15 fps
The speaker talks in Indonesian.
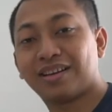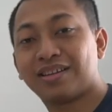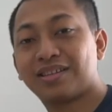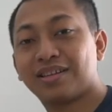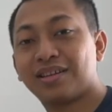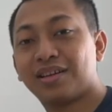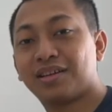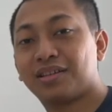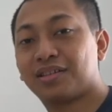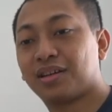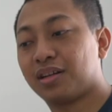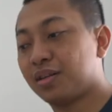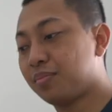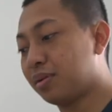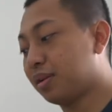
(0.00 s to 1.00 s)
karena saya ingin
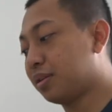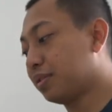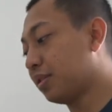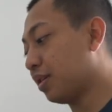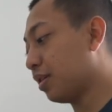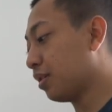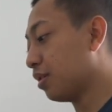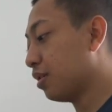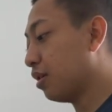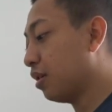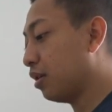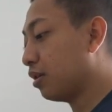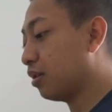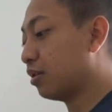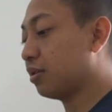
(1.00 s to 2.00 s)
sekali belajar
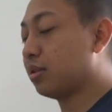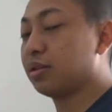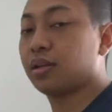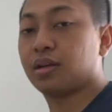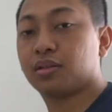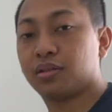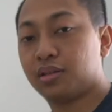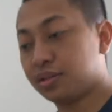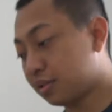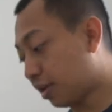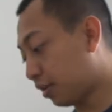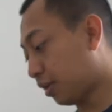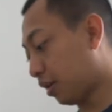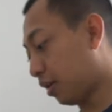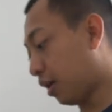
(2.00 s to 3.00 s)
tentang
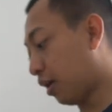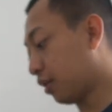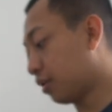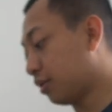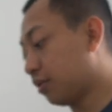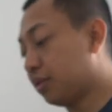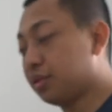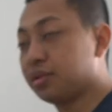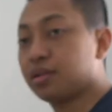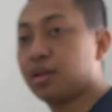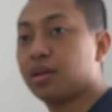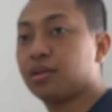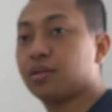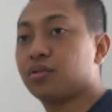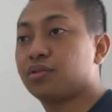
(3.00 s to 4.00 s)
desain ya icon
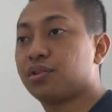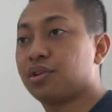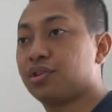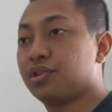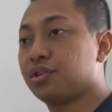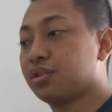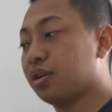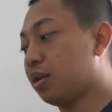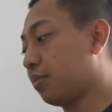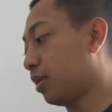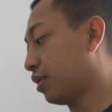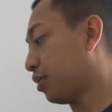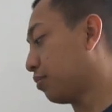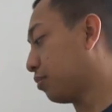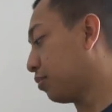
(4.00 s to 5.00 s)
design illustration segala
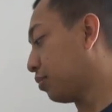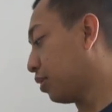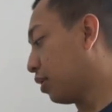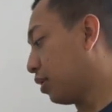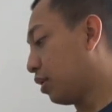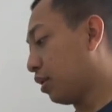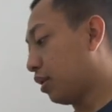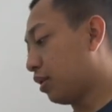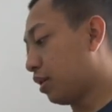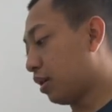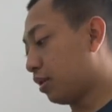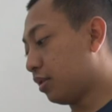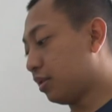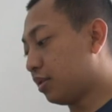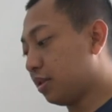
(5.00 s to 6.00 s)
macam
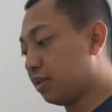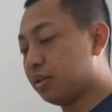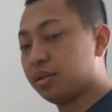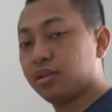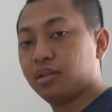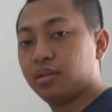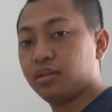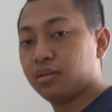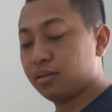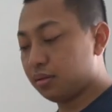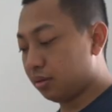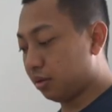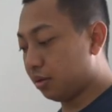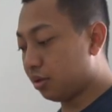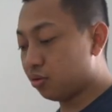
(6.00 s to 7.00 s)
dan di sini
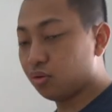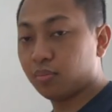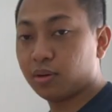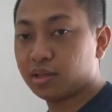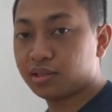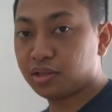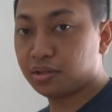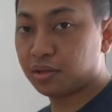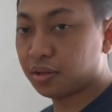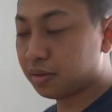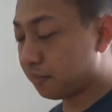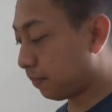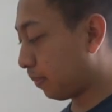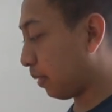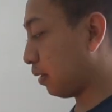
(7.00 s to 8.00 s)
ini 12 in ya
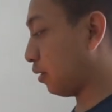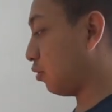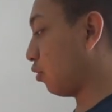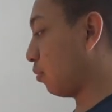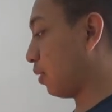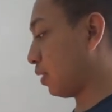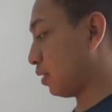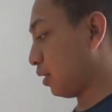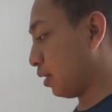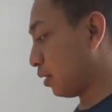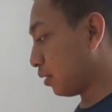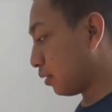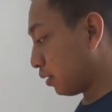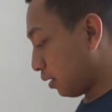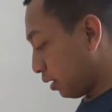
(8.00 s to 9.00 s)
ini 12
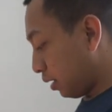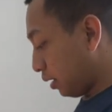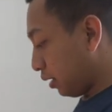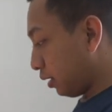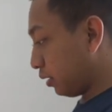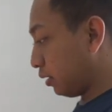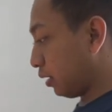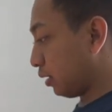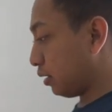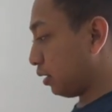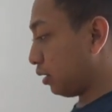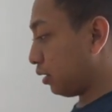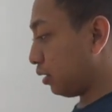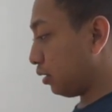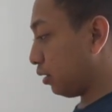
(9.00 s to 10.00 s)
in
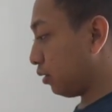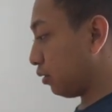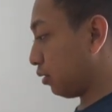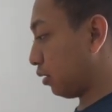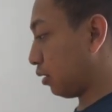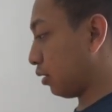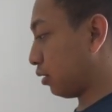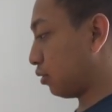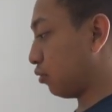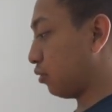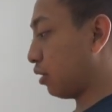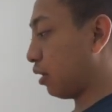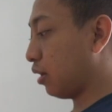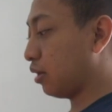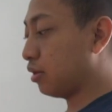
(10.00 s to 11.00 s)
jadi uh,
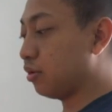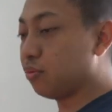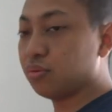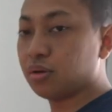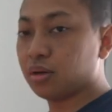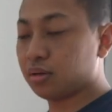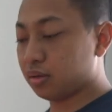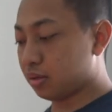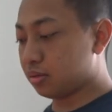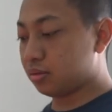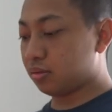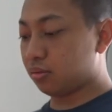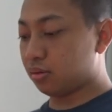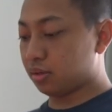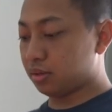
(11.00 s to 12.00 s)
sudah
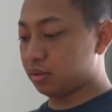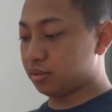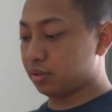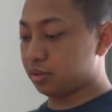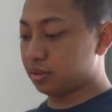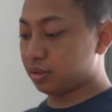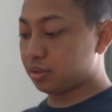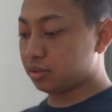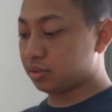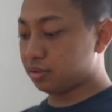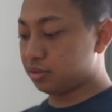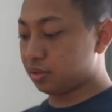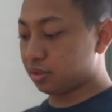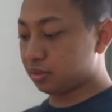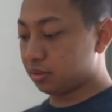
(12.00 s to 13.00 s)
digunakan oleh istri saya
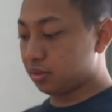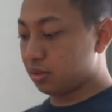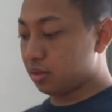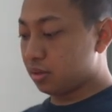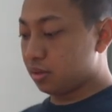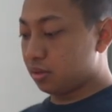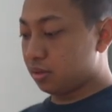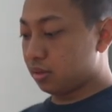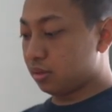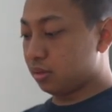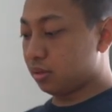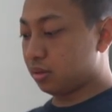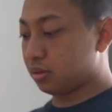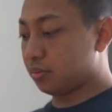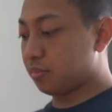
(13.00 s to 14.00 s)
sejak
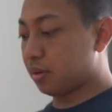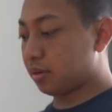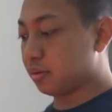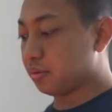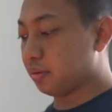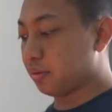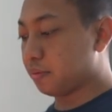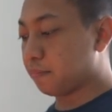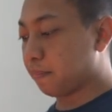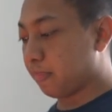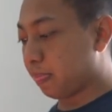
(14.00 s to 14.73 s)
uh, kemarin ya